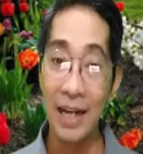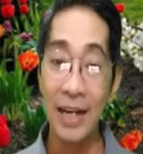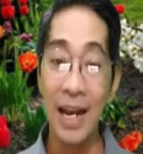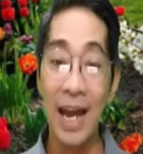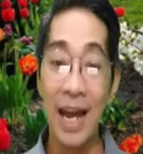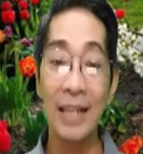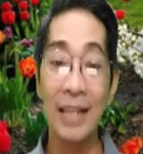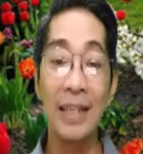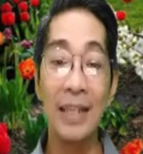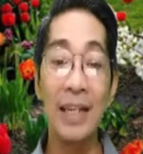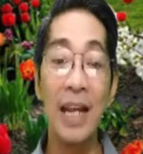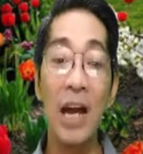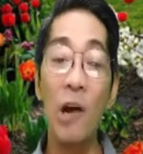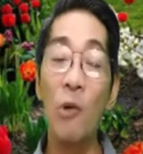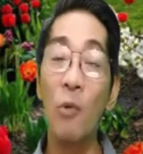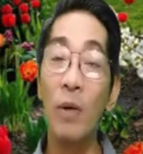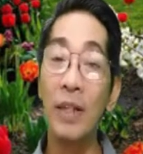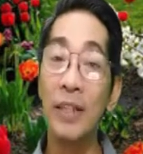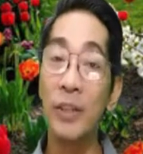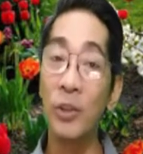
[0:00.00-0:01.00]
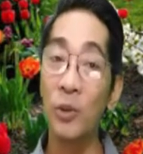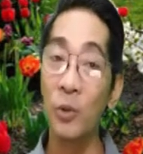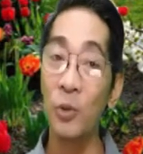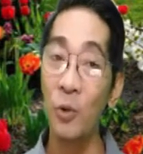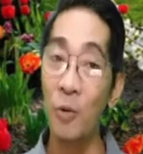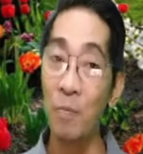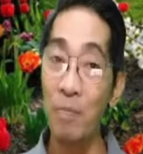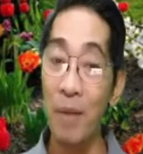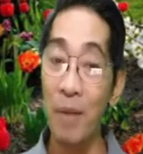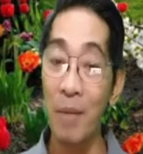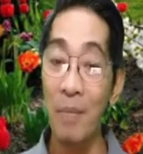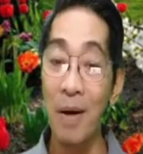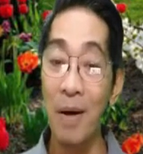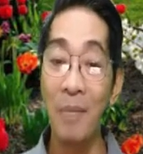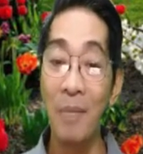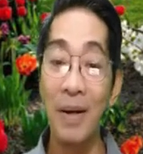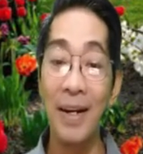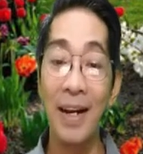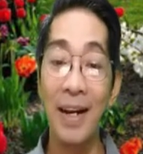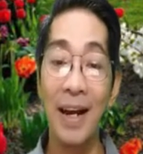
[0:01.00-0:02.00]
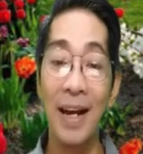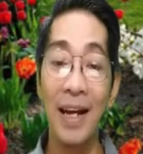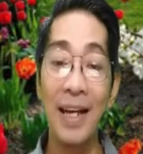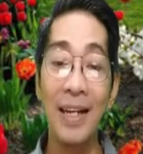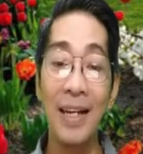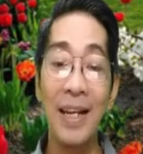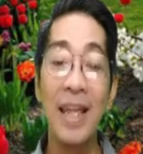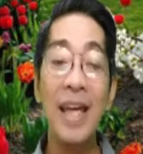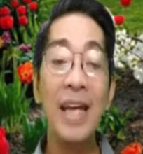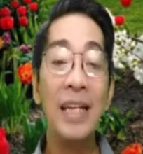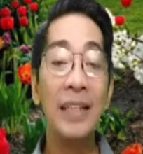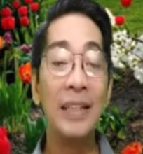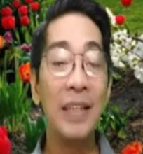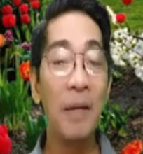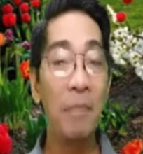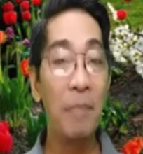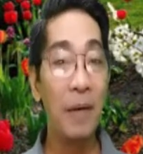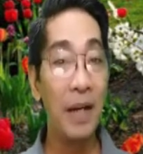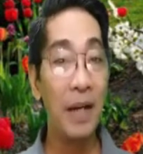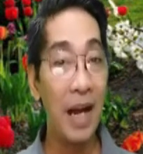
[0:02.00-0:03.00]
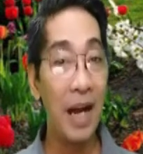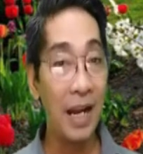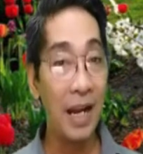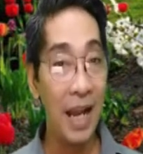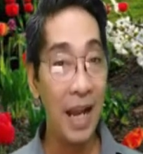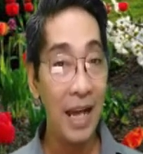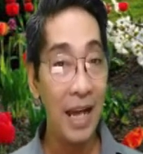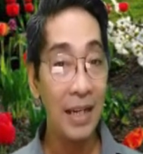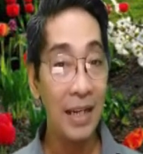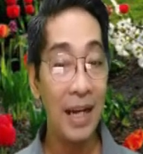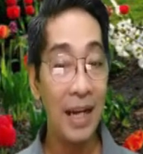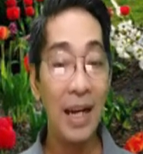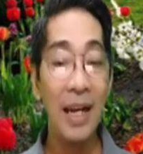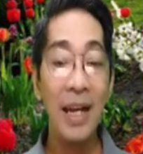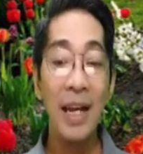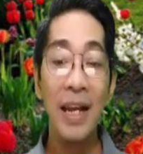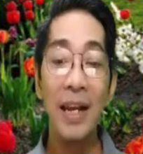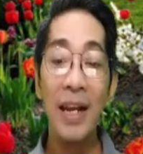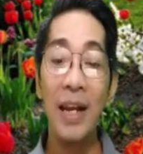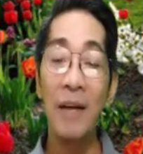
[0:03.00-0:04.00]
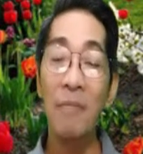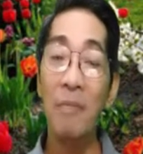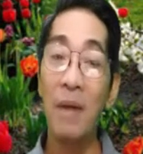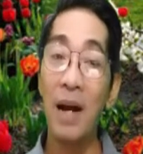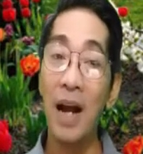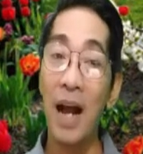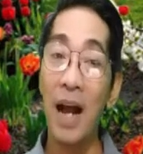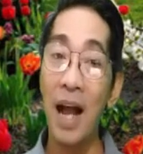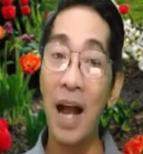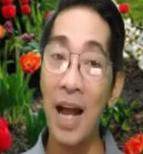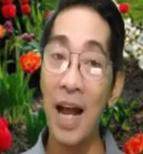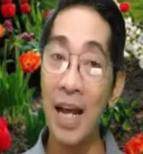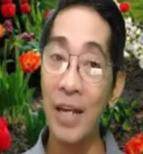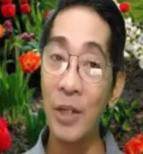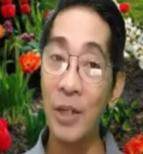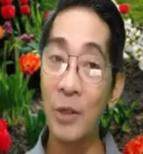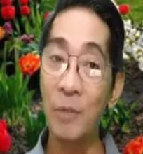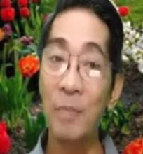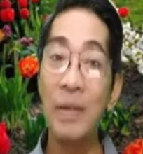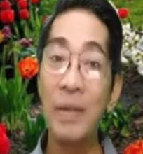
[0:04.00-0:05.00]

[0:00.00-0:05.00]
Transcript: natin ang wastong pamamaraan sa pag-aalaga ng mga hayop